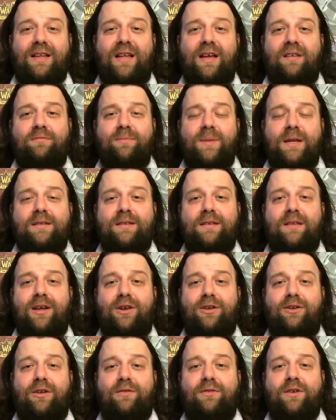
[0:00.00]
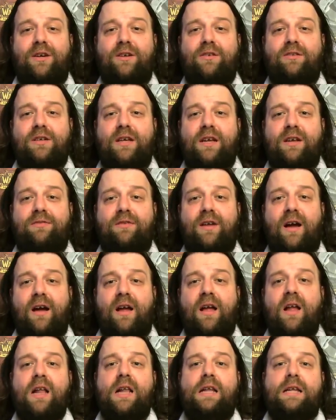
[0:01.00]
w międzynarodowych rozgrywkach.
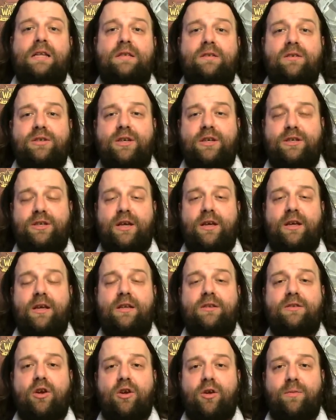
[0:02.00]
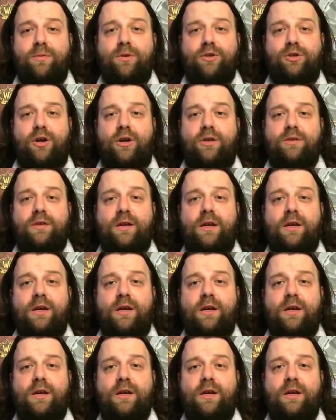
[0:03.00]
I co się dzieje i co robi rząd?